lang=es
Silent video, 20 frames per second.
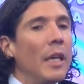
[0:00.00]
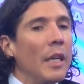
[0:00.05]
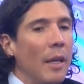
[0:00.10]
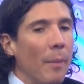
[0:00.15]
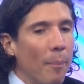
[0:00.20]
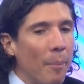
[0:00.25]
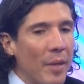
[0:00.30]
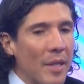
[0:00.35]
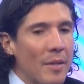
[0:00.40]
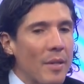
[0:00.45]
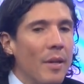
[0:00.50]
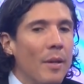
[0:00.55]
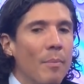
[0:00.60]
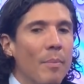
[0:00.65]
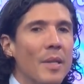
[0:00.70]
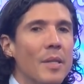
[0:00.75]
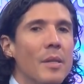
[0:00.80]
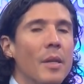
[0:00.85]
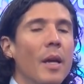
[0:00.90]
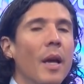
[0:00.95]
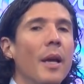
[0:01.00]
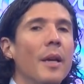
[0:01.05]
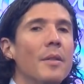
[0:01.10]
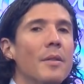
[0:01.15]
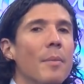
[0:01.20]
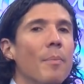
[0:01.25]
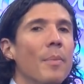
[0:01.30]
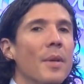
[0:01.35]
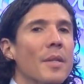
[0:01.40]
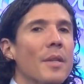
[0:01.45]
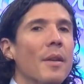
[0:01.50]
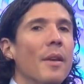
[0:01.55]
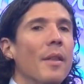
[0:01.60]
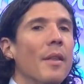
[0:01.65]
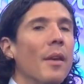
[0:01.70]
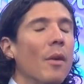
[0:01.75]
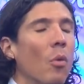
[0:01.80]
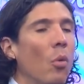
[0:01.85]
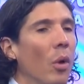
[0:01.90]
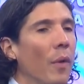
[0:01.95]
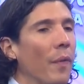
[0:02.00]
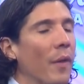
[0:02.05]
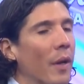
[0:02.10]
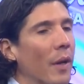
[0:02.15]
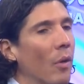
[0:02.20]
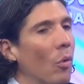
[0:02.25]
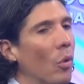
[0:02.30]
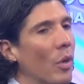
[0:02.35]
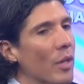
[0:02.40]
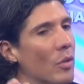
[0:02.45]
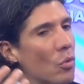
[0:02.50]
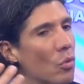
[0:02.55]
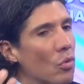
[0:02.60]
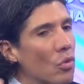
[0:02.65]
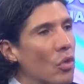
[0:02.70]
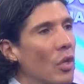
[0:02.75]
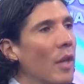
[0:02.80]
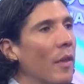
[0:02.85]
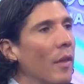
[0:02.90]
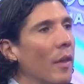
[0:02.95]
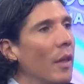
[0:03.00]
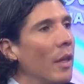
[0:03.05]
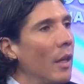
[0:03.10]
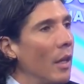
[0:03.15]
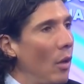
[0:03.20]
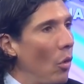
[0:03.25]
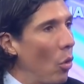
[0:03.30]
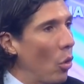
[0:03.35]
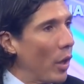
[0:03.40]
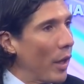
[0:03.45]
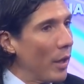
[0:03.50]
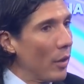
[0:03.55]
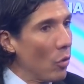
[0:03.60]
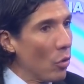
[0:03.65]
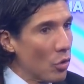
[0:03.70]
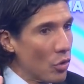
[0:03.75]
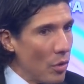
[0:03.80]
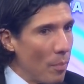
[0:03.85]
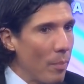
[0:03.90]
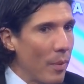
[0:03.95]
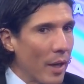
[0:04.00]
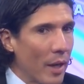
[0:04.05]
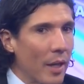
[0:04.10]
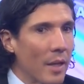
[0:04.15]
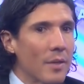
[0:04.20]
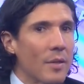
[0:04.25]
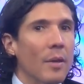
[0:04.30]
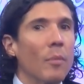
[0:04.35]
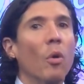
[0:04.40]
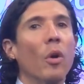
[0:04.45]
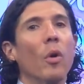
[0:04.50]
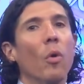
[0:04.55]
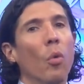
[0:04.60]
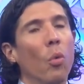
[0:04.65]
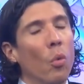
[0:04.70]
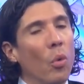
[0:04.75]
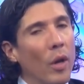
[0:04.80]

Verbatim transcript: Y empiezan a investigar y se empiezan a dar cuenta que lo que sucede y lo que nos envejece, bueno,